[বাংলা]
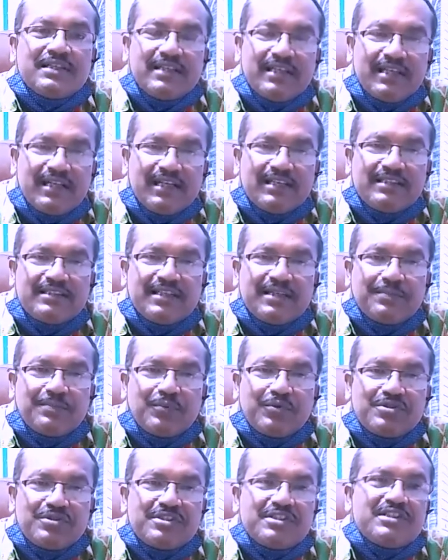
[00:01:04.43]
গেলে যে
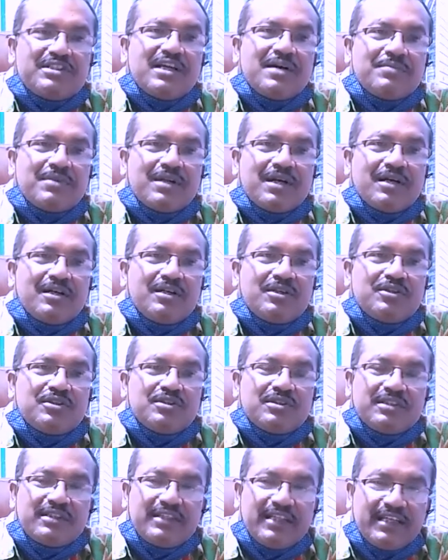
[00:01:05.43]
পরিস্থিতি আমরা
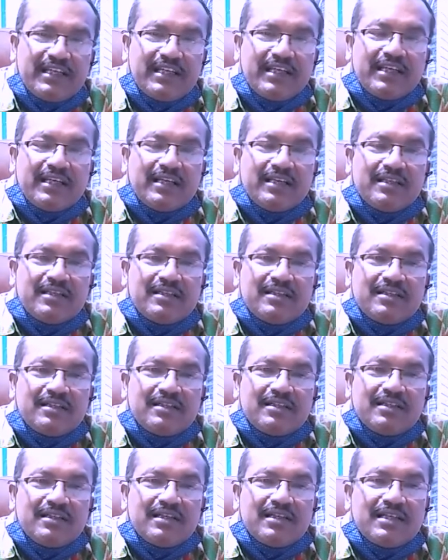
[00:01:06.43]
দেখি
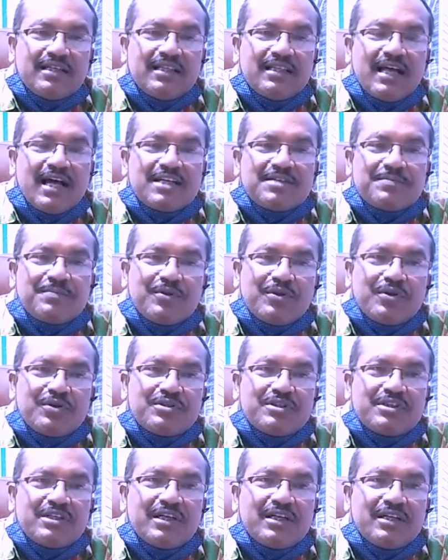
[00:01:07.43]
লাশ বের
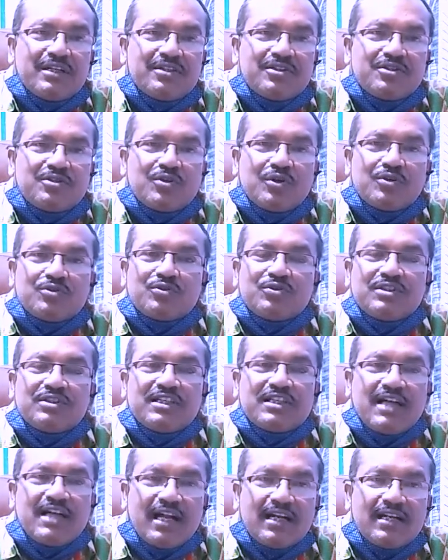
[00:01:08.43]
হচ্ছে
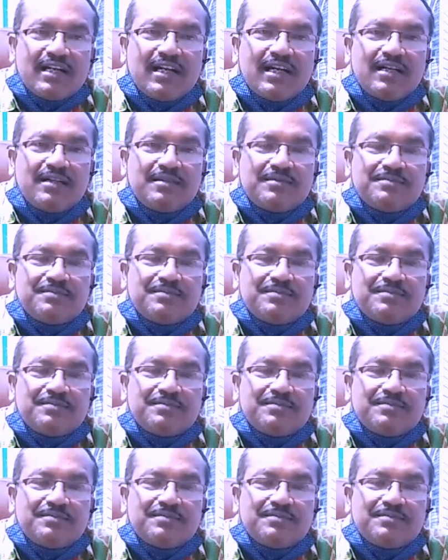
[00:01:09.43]
স্বজনদের কান্না